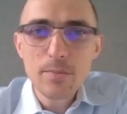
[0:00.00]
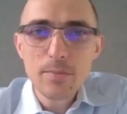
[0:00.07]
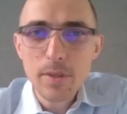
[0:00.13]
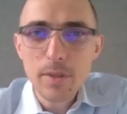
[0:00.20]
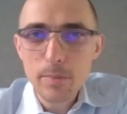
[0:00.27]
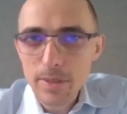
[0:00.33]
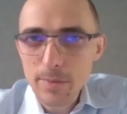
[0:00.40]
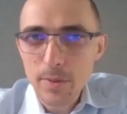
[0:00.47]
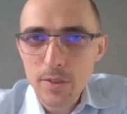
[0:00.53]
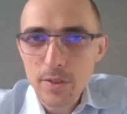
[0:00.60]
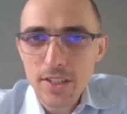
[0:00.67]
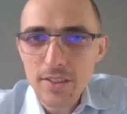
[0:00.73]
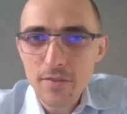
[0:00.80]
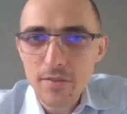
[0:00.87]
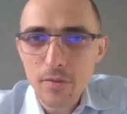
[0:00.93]

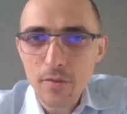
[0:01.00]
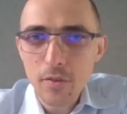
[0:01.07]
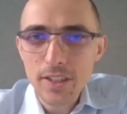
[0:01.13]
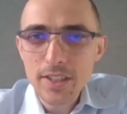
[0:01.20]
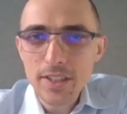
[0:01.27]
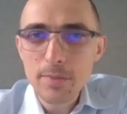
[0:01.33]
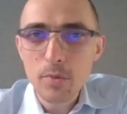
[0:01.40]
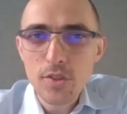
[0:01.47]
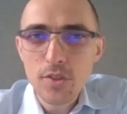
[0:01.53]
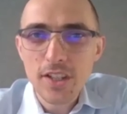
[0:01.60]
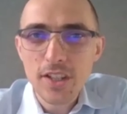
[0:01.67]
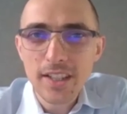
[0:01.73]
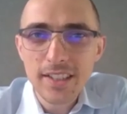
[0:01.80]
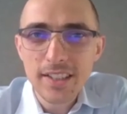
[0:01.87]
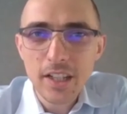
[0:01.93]
cyberbezpieczeństwo jest
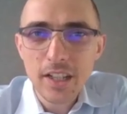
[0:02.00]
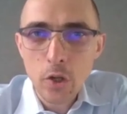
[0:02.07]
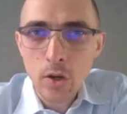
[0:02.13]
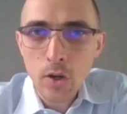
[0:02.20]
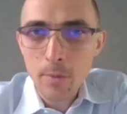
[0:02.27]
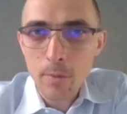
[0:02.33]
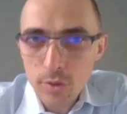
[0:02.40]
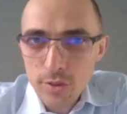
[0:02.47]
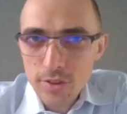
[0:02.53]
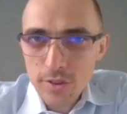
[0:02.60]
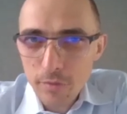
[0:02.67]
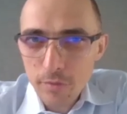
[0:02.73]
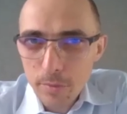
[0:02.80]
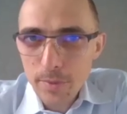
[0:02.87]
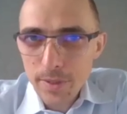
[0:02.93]
postrzegane jako
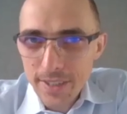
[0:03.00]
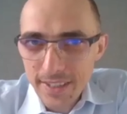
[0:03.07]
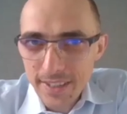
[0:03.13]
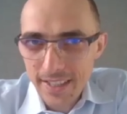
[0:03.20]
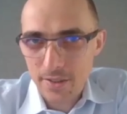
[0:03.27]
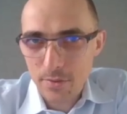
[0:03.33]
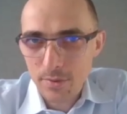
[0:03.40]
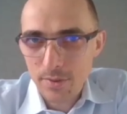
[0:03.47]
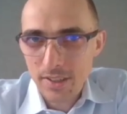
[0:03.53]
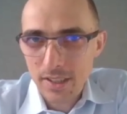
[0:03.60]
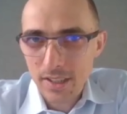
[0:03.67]
hamulcowy biznes.